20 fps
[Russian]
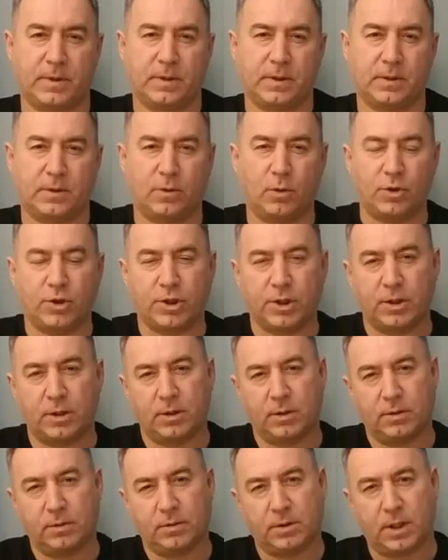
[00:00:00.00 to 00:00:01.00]
С
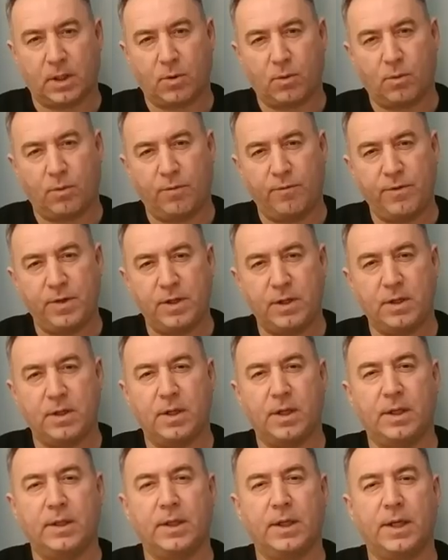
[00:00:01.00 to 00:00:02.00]
точки такого
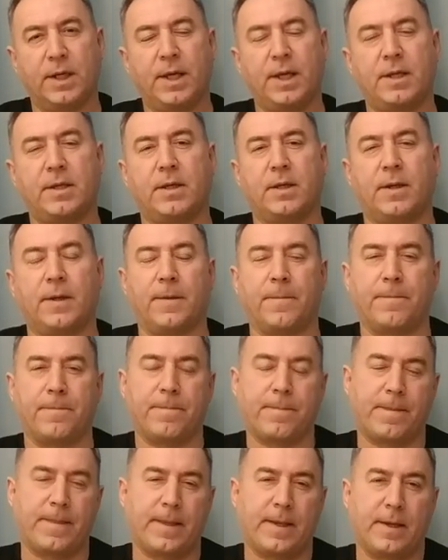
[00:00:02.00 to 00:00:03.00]
видения энергетики
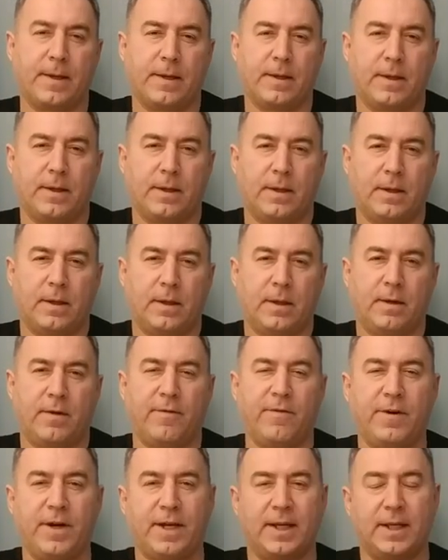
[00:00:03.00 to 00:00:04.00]

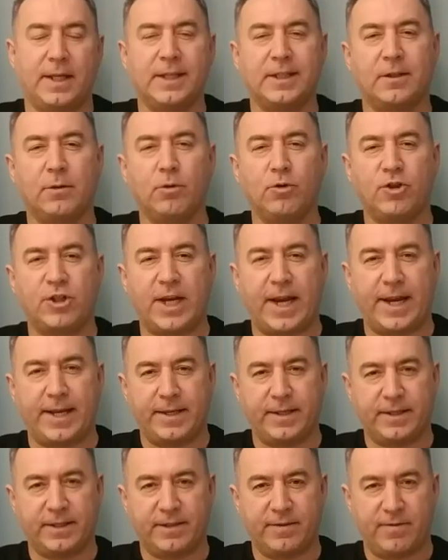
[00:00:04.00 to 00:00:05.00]
вы
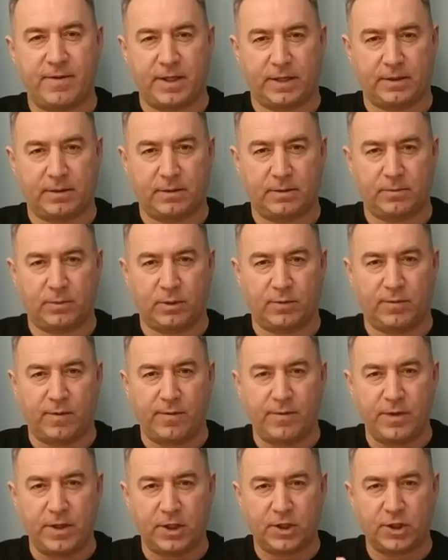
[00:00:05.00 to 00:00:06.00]
излучаете свет вот во
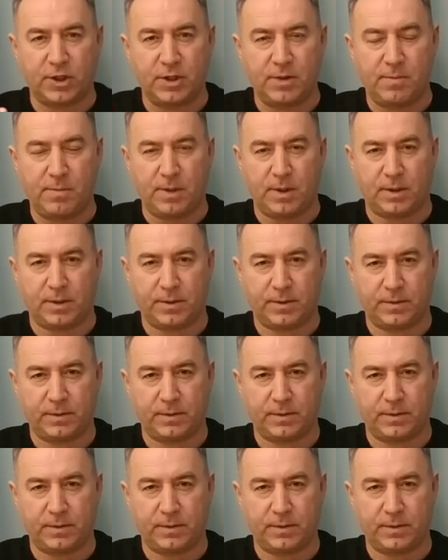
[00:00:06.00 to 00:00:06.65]
внешний мир.